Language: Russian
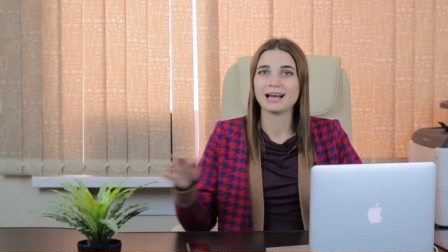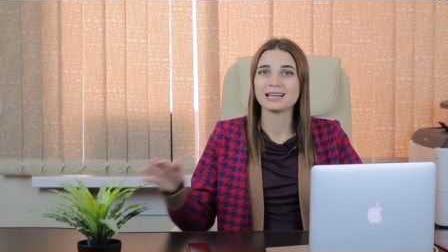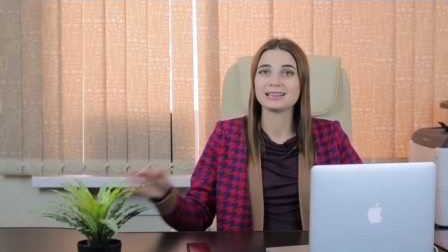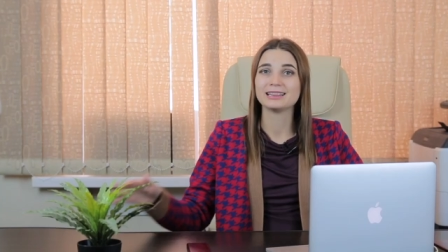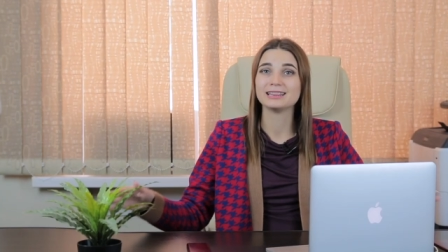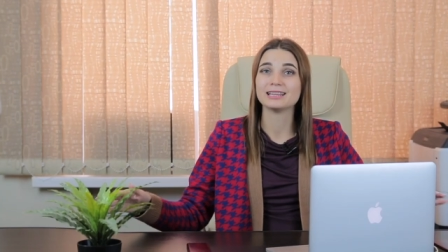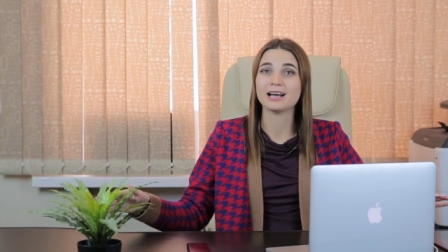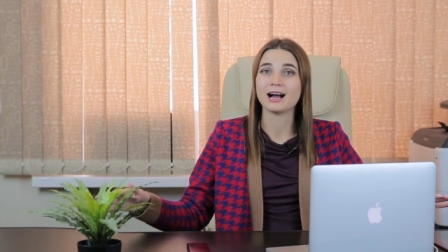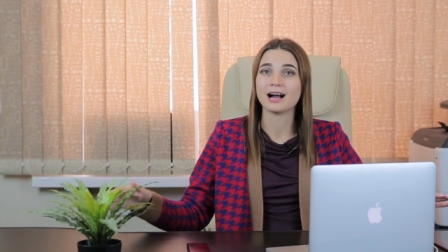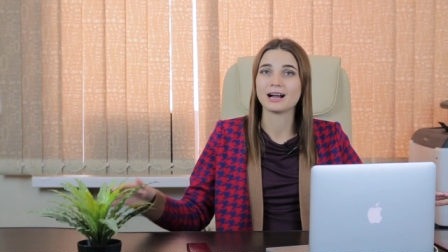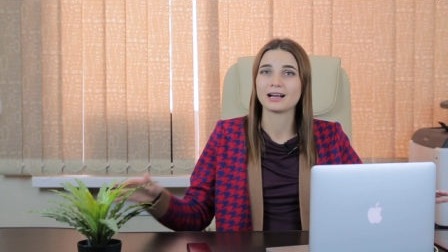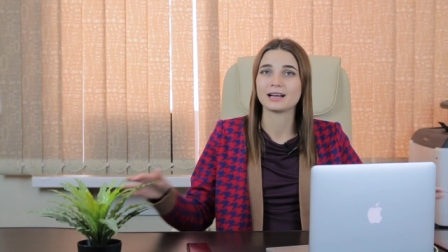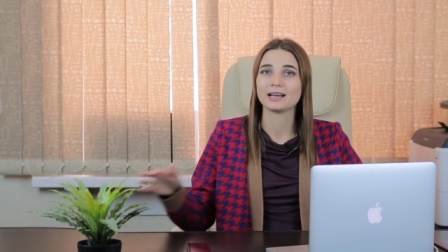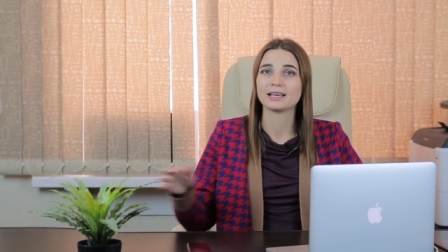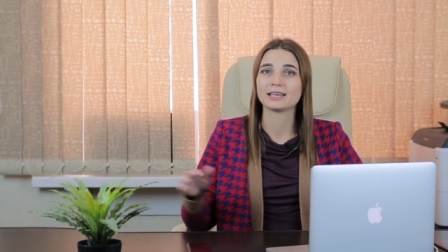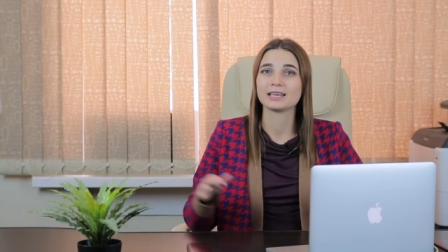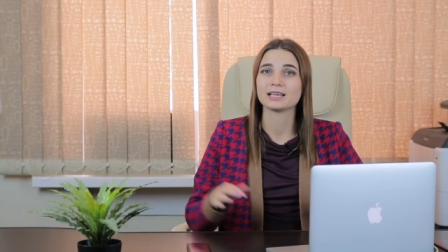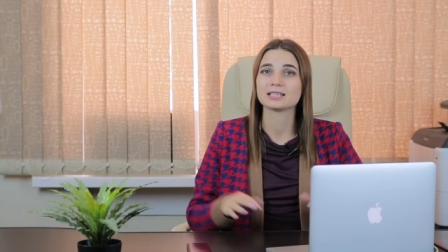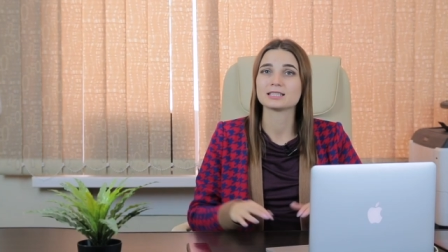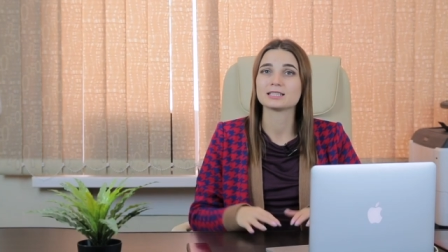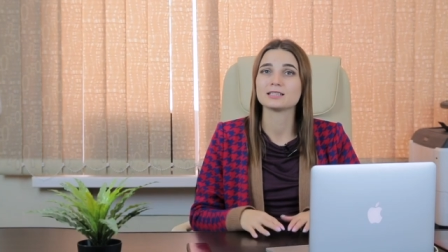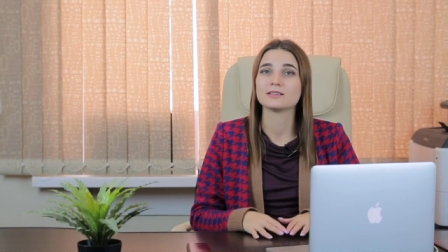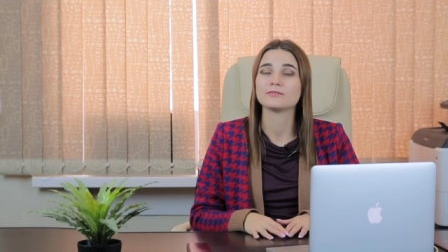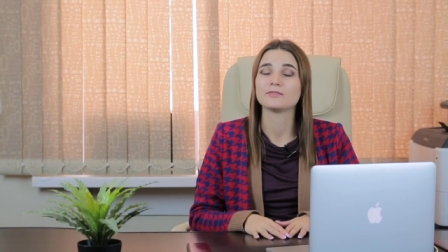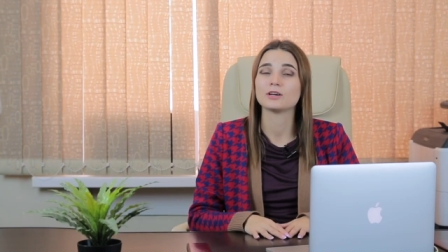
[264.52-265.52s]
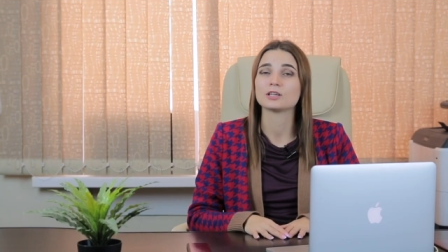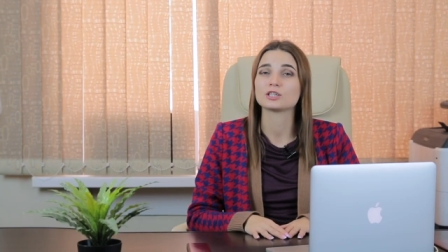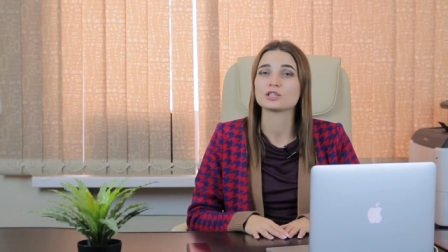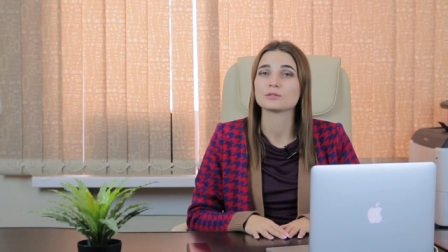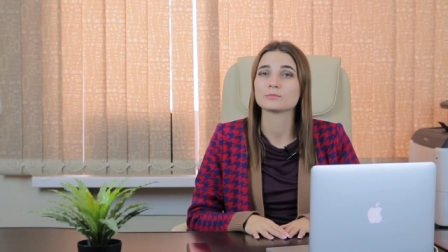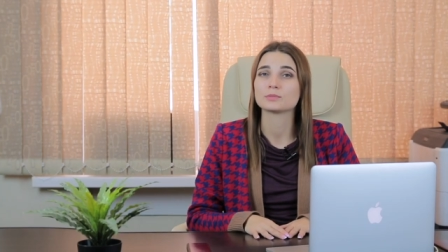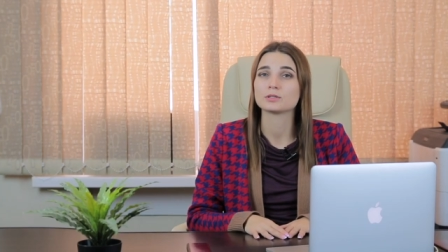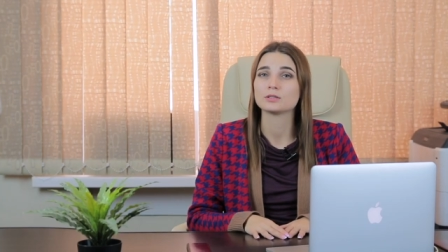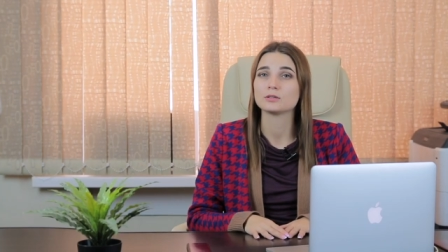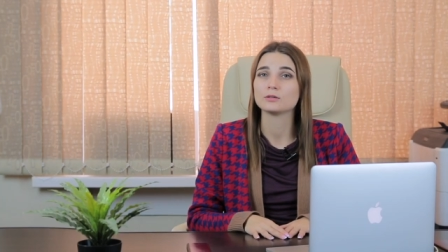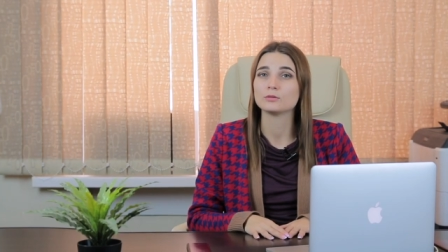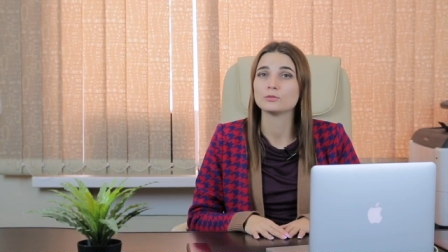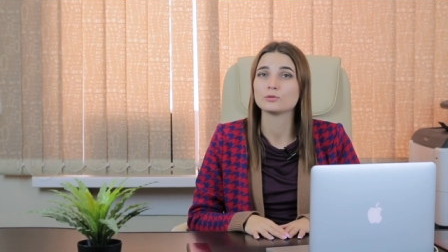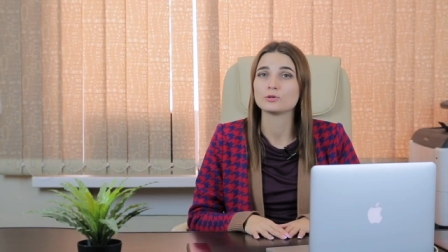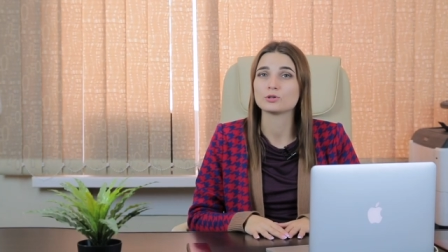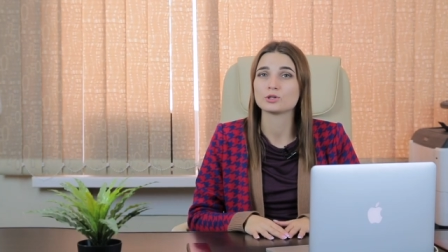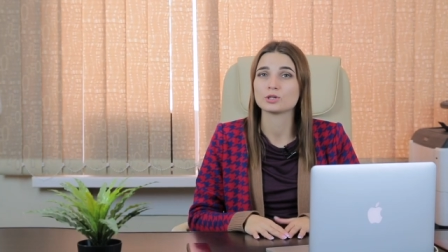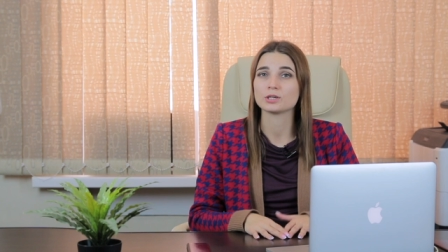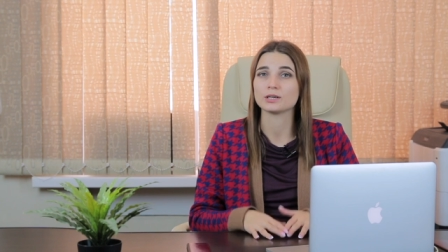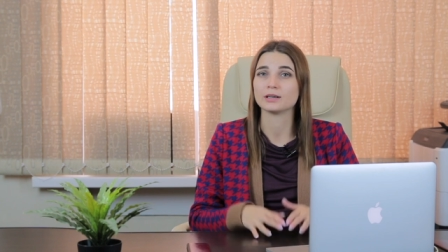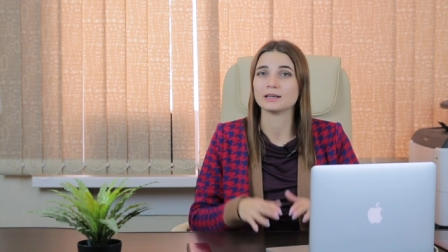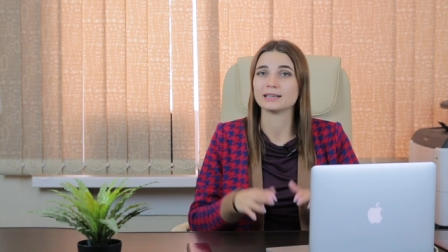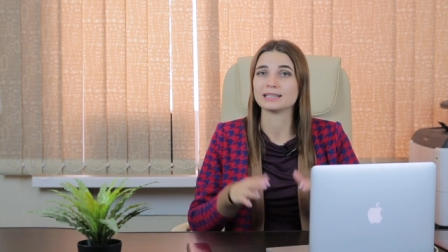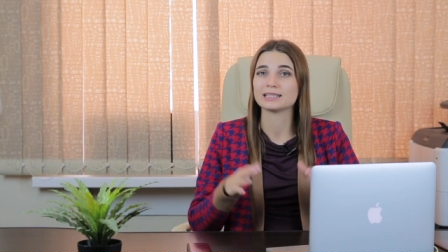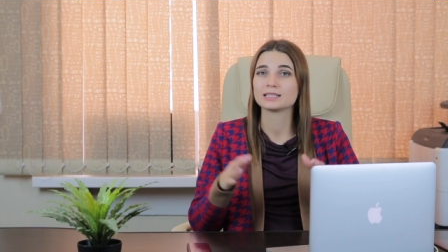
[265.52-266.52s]
Однако, если в вашем
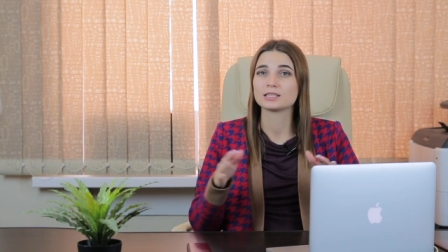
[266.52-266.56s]
случае